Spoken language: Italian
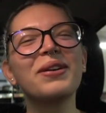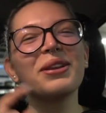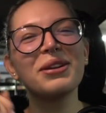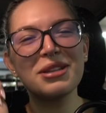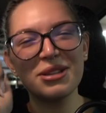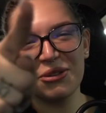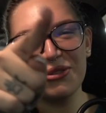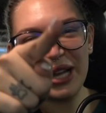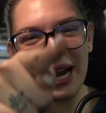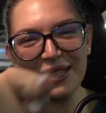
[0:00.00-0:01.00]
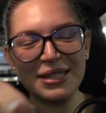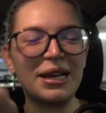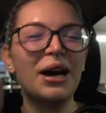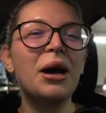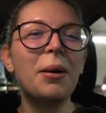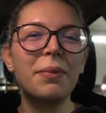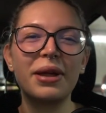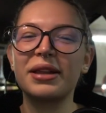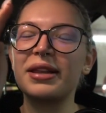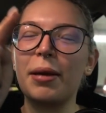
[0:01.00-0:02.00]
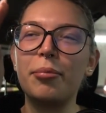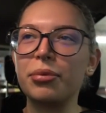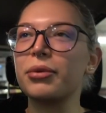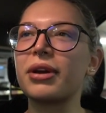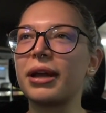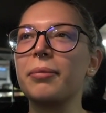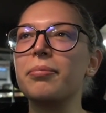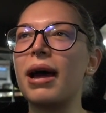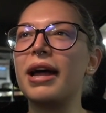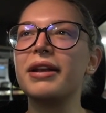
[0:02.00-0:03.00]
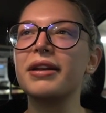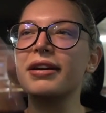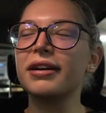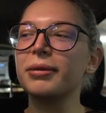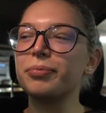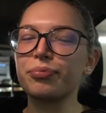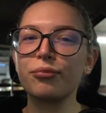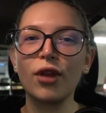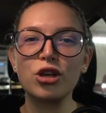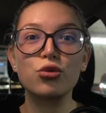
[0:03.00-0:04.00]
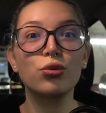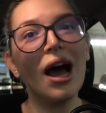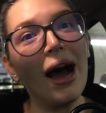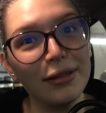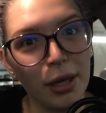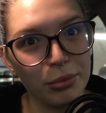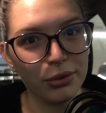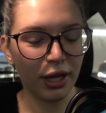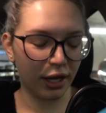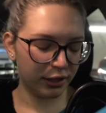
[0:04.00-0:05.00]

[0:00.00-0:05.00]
quindi ogni sofferenza per te è più che ben ehm, sudata più che